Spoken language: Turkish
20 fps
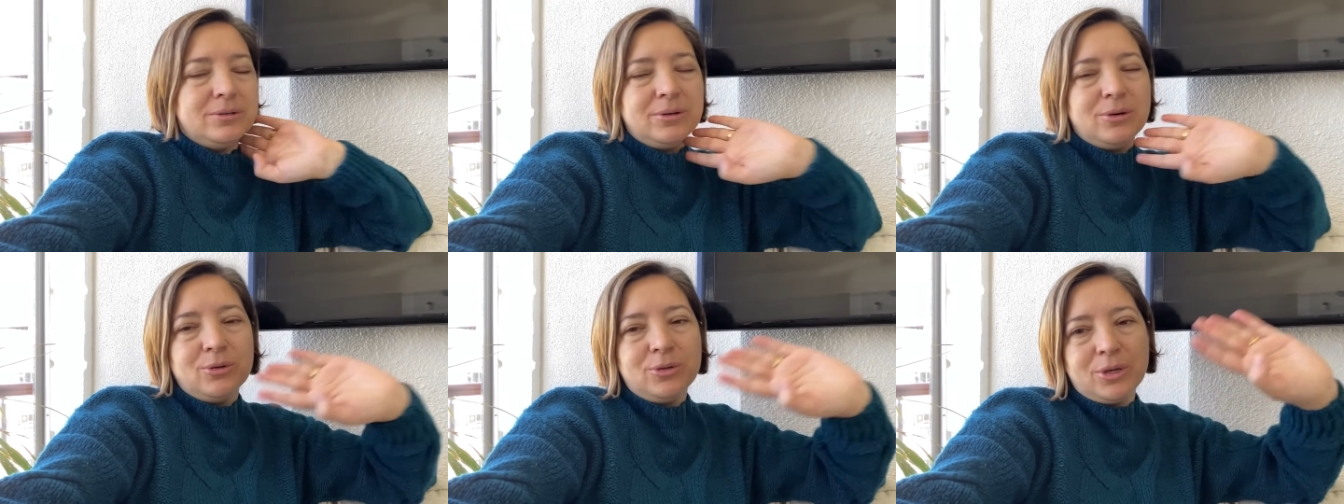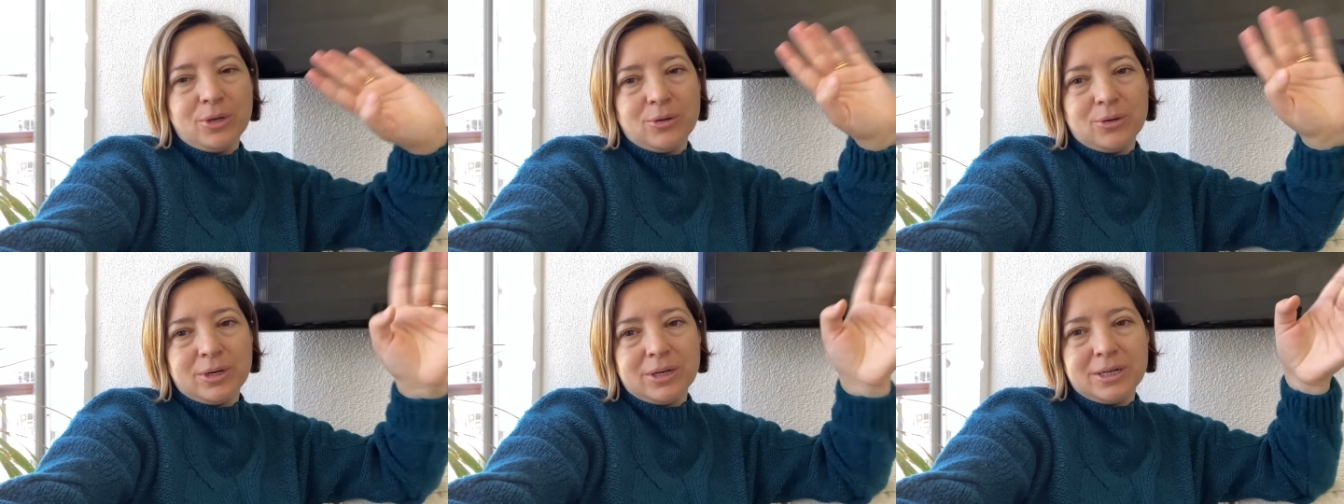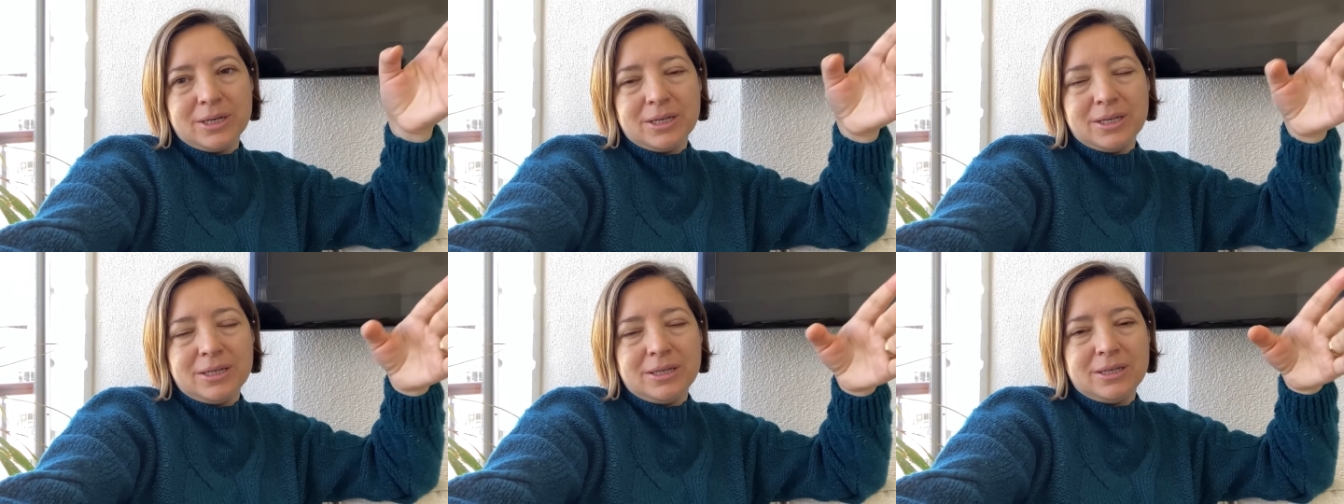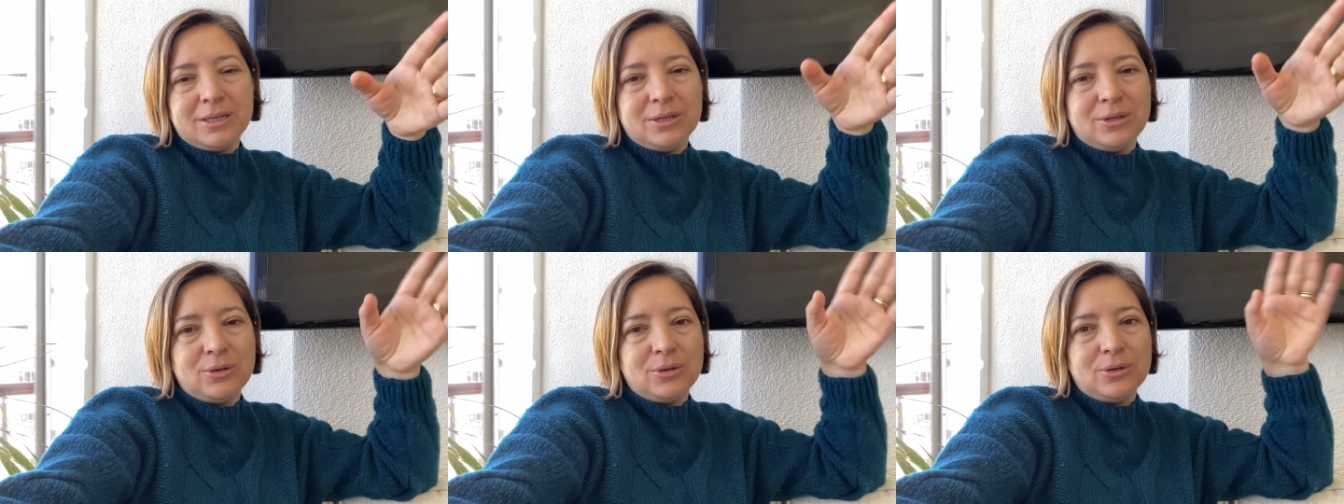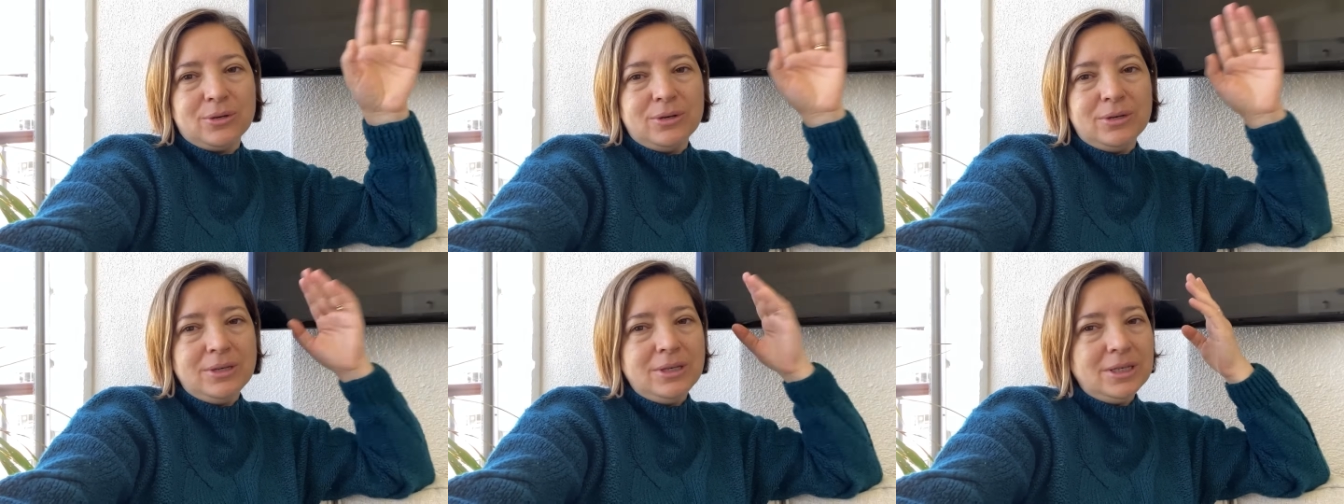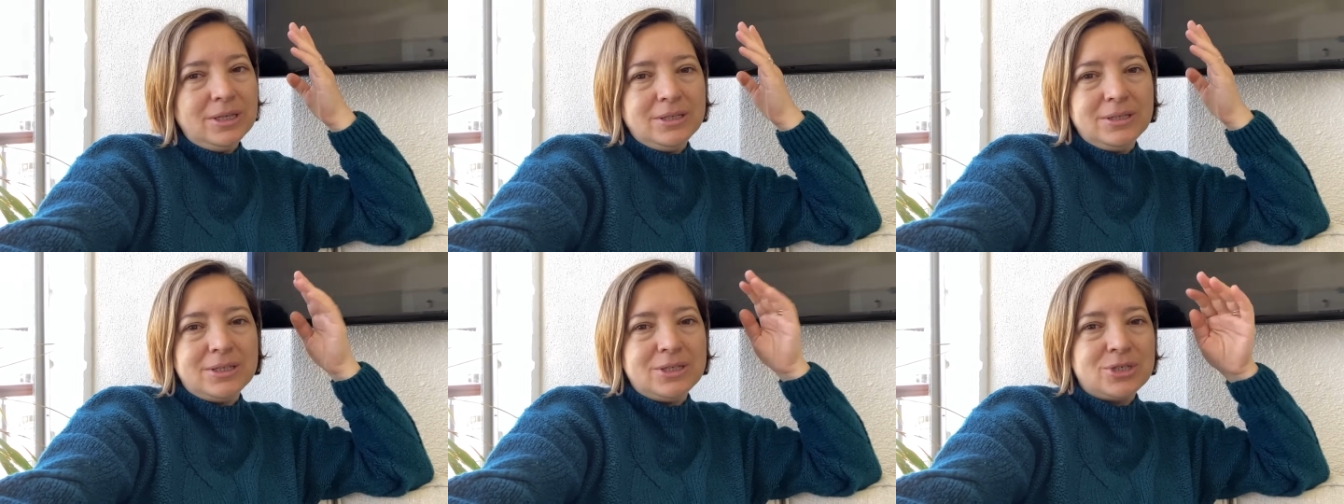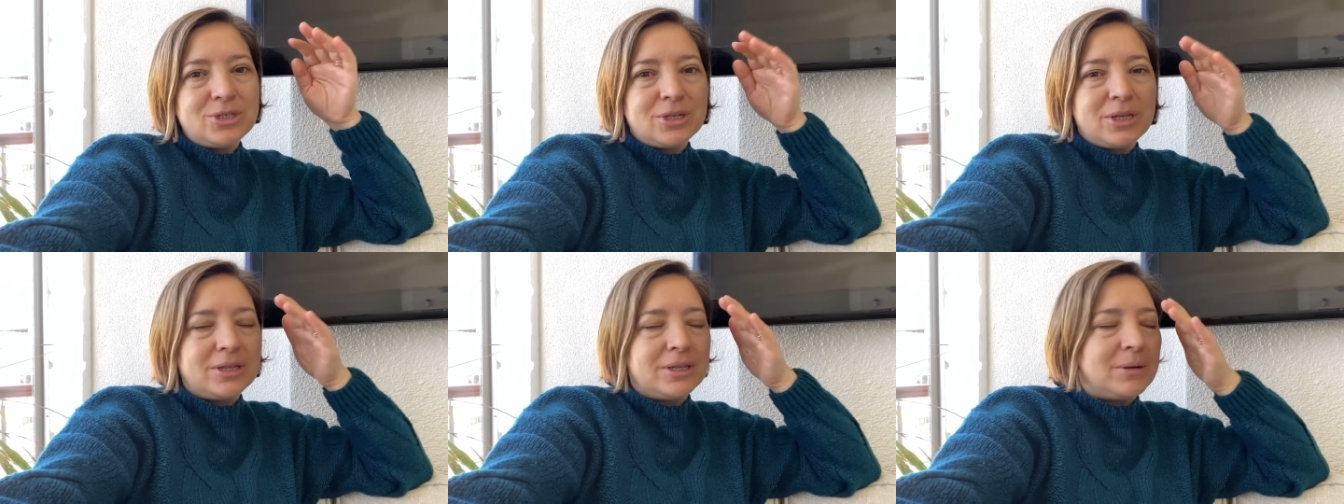Ona göre hareket ediliyor. E, gitti
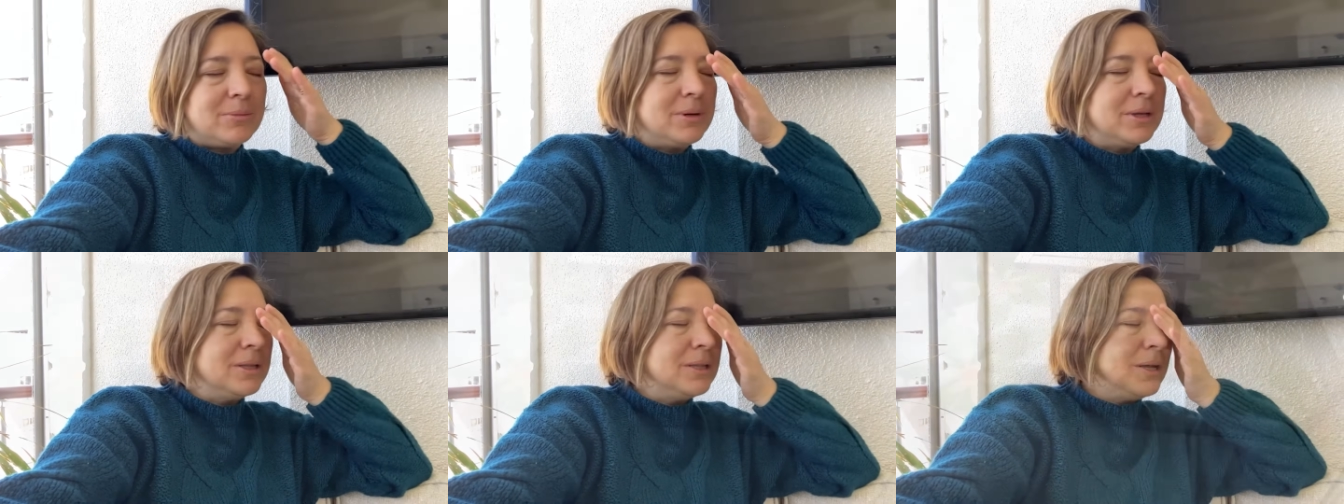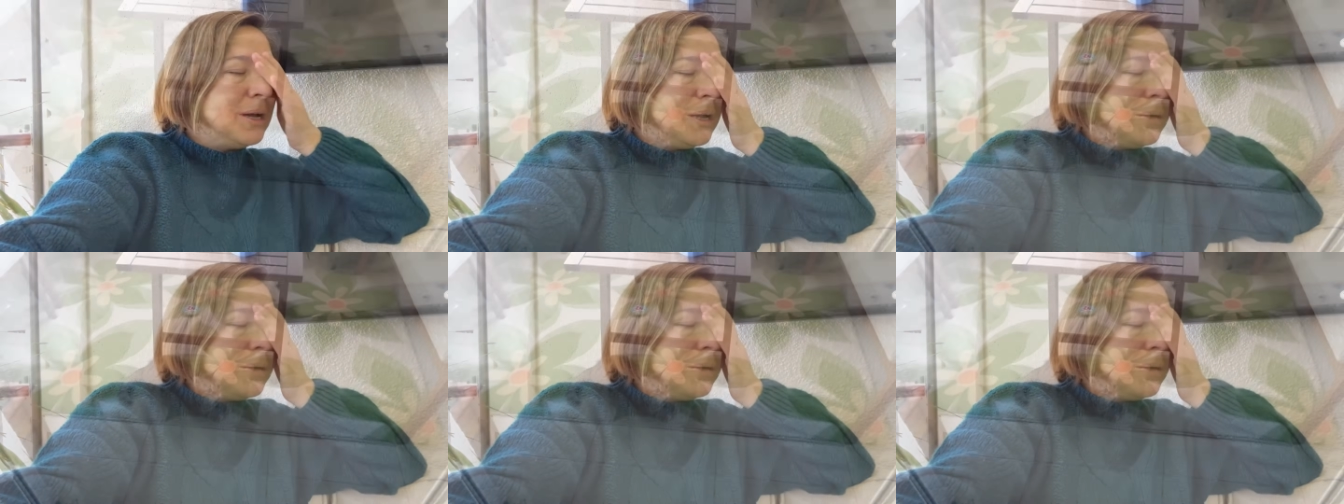işte adam Allah'a.